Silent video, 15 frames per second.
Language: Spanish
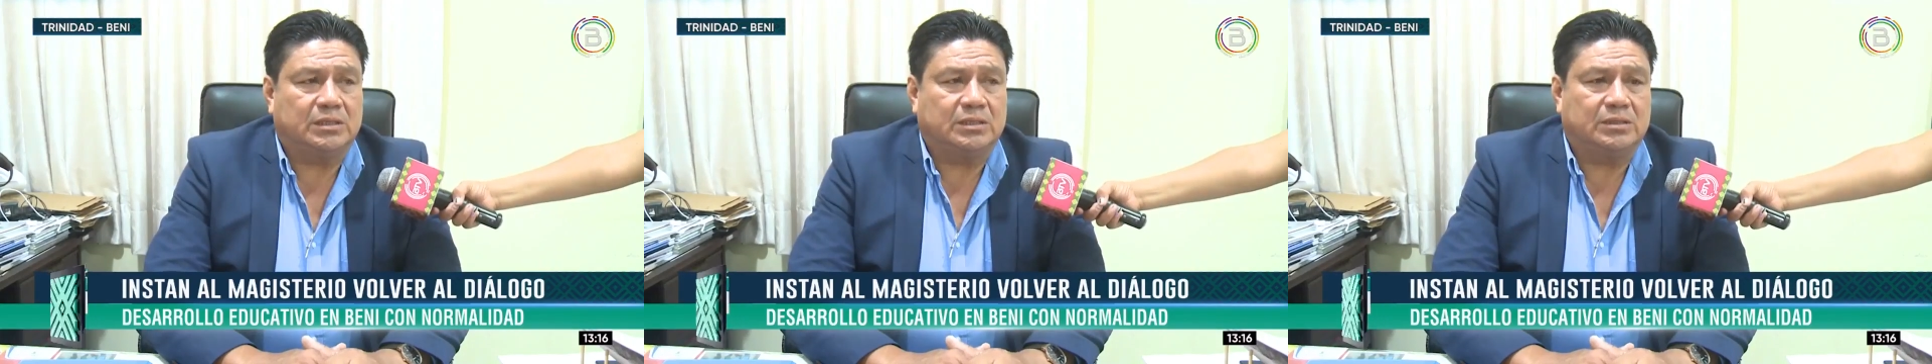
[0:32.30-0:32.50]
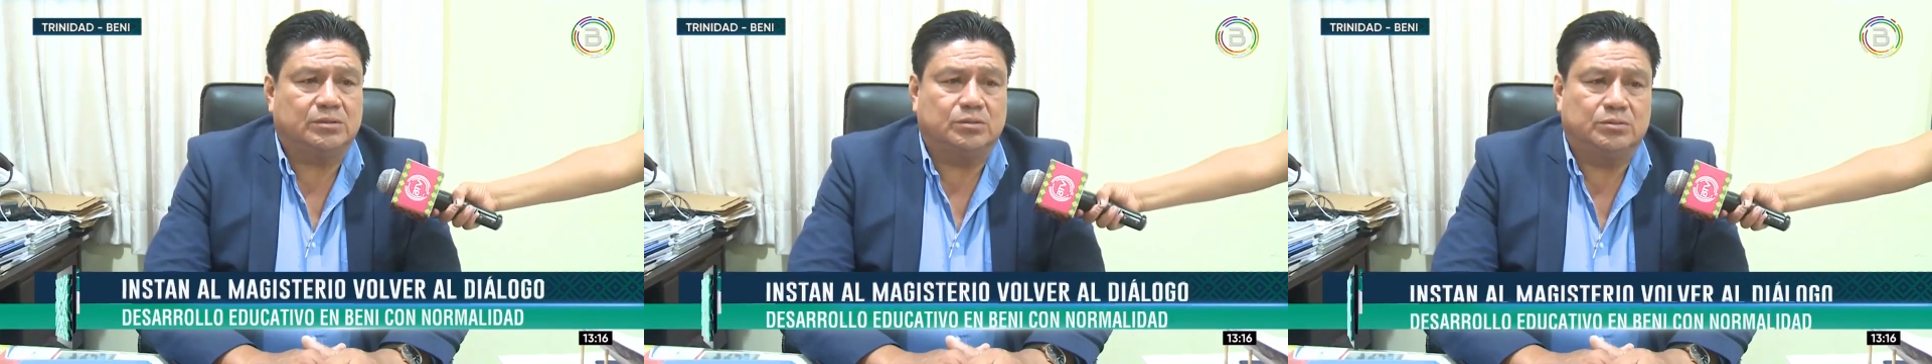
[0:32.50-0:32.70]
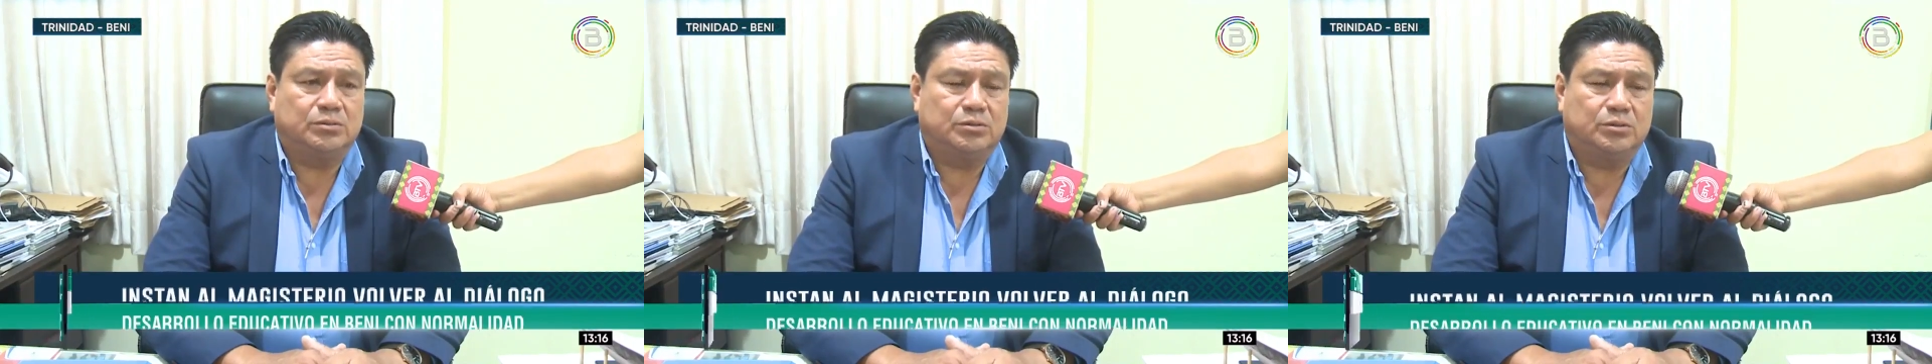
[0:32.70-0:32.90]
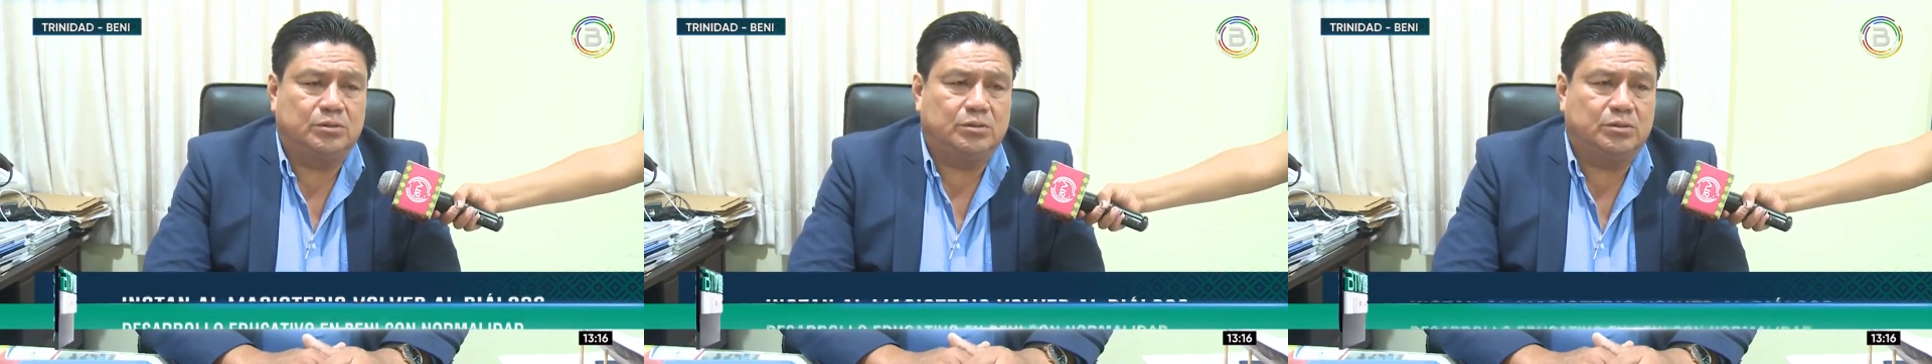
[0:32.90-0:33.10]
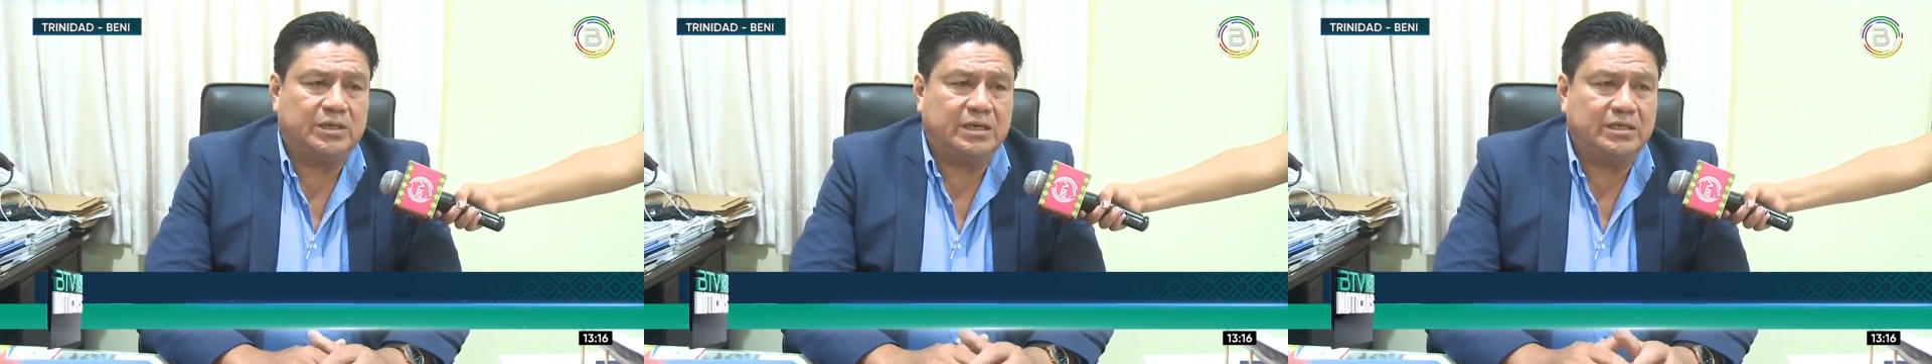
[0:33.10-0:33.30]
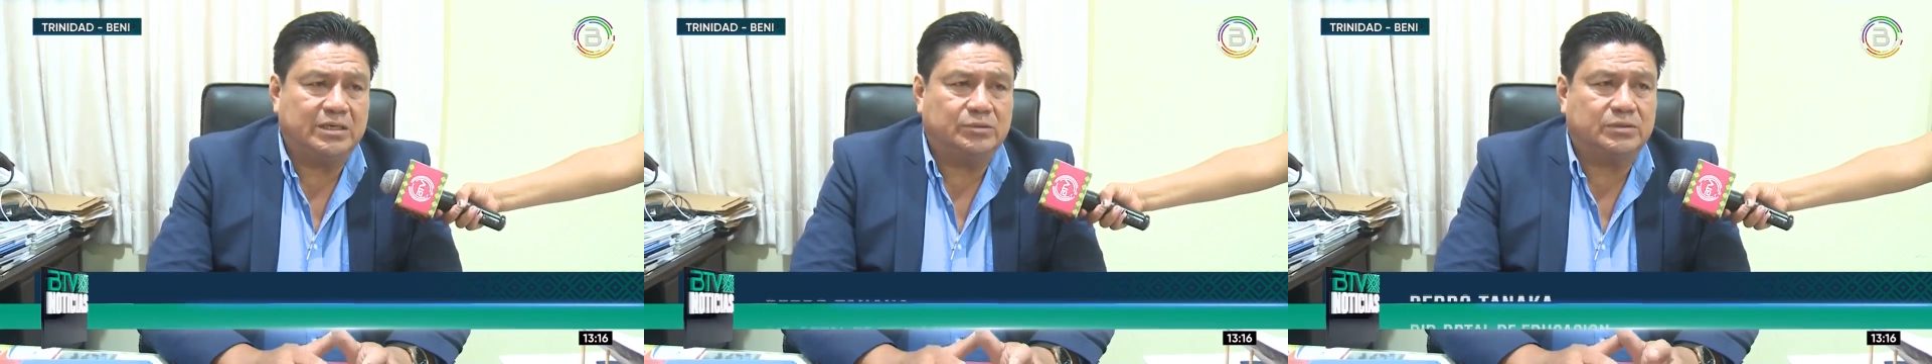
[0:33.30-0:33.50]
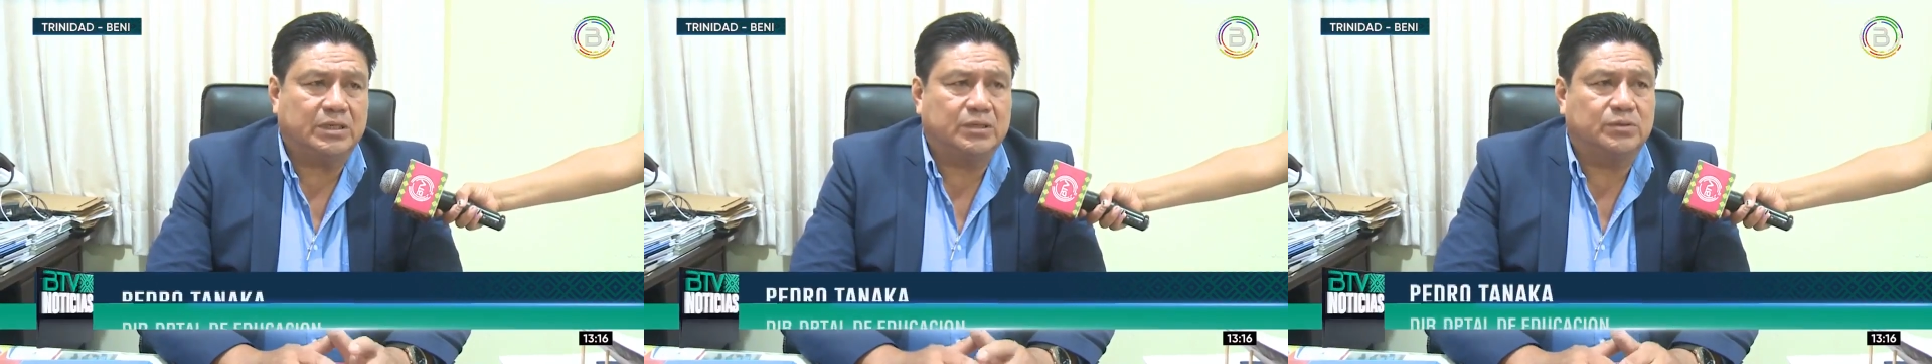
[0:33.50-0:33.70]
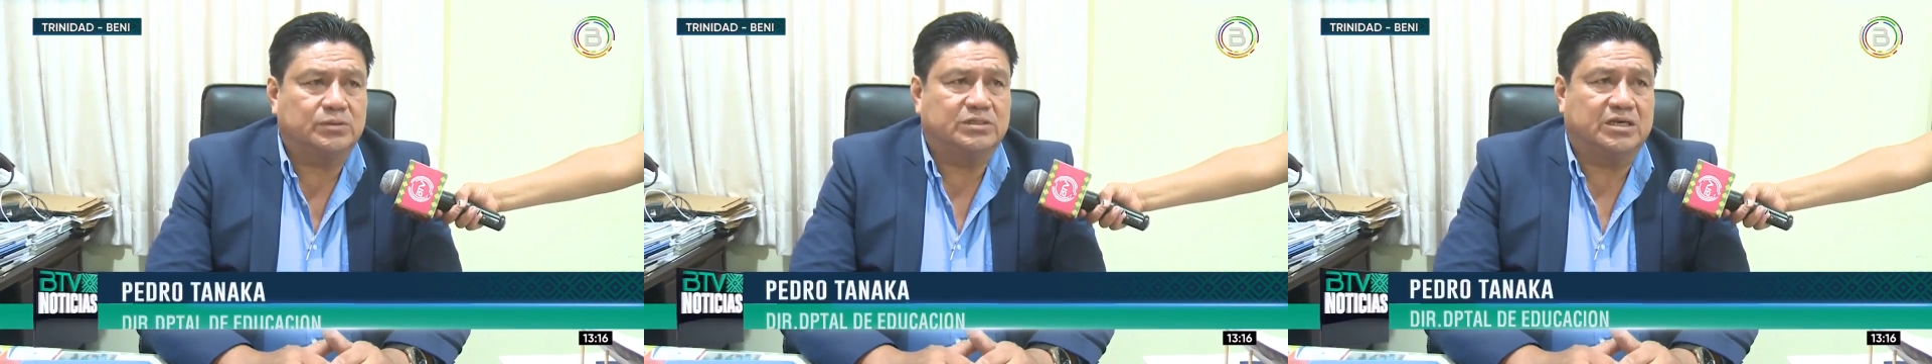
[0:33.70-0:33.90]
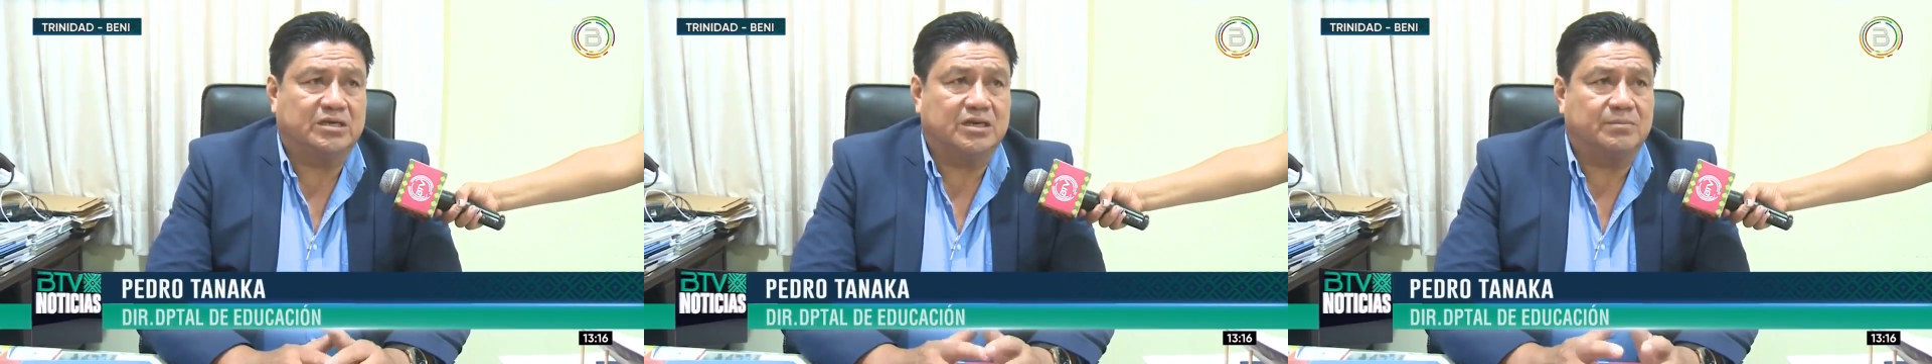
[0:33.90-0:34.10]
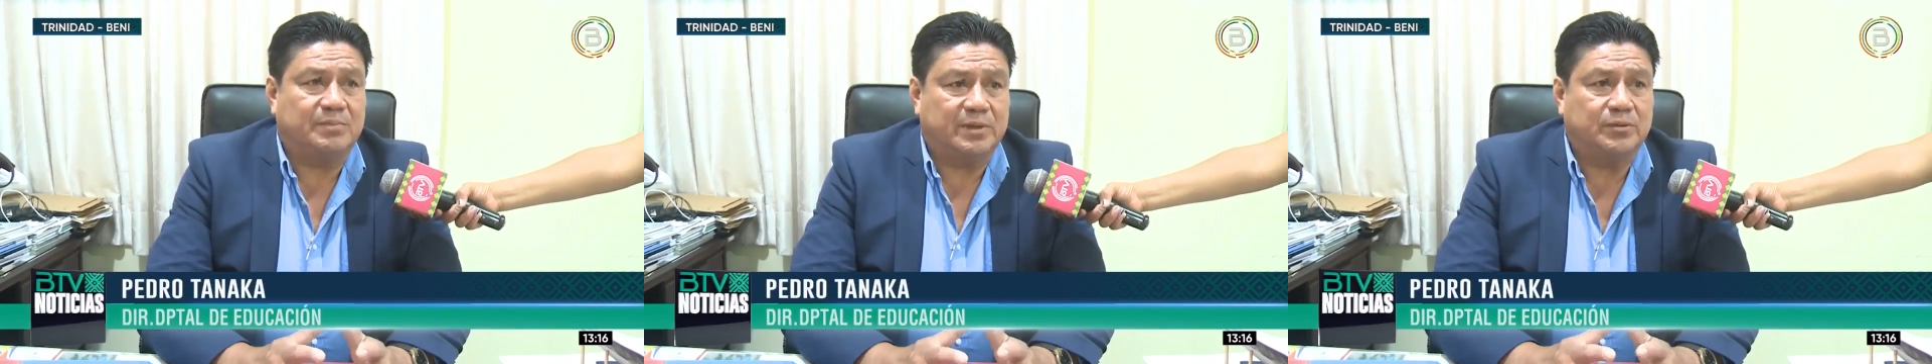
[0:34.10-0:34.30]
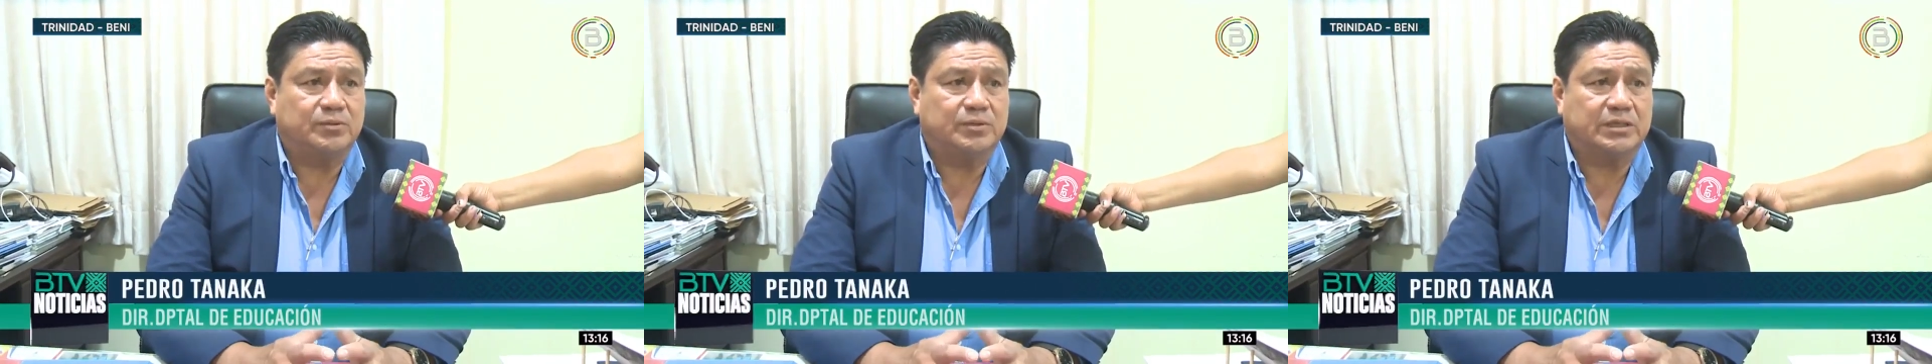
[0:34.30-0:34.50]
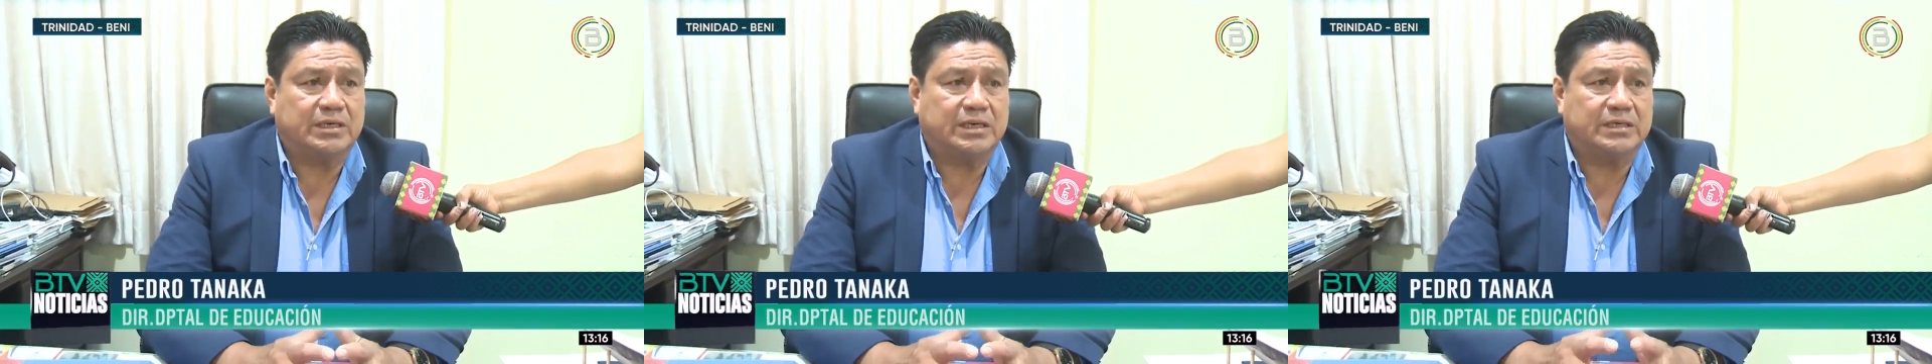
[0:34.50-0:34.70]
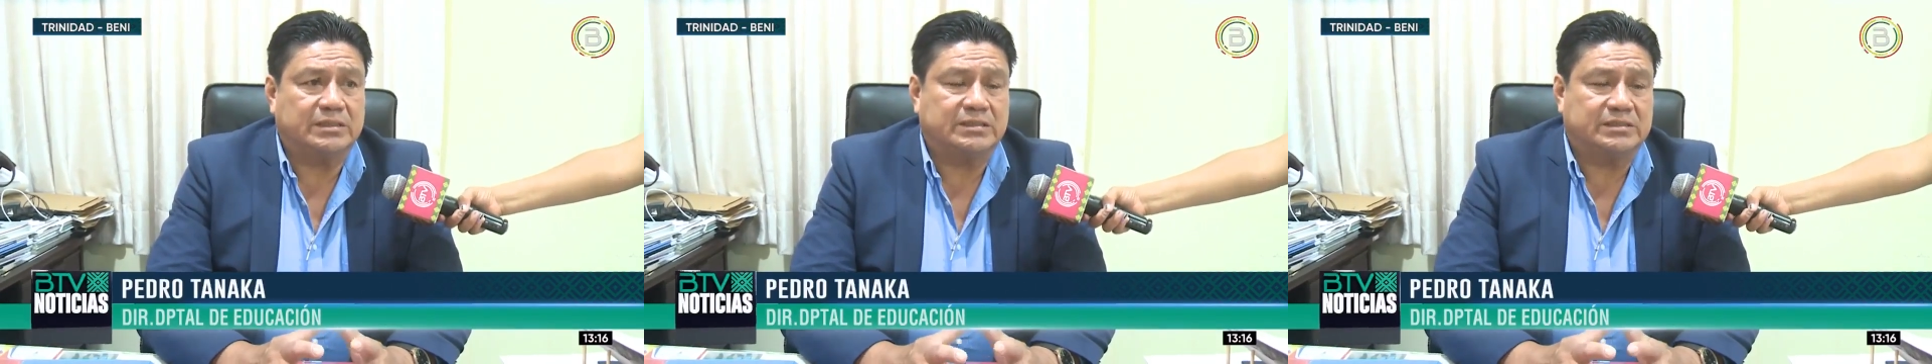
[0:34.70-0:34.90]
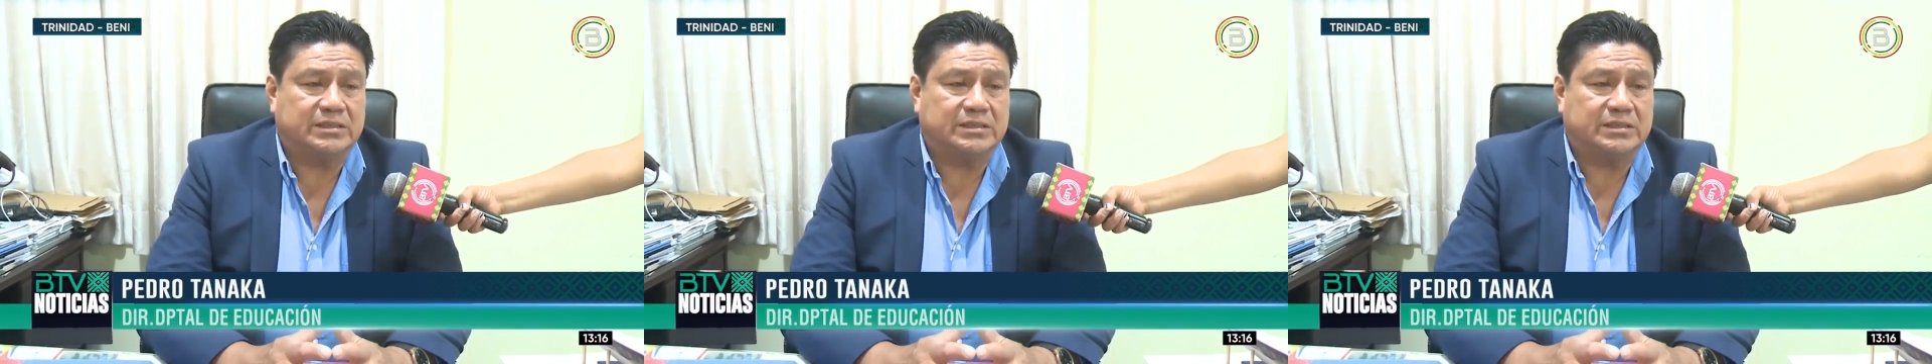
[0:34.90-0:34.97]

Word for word: eh, no lograría otra cosa que perjudicar el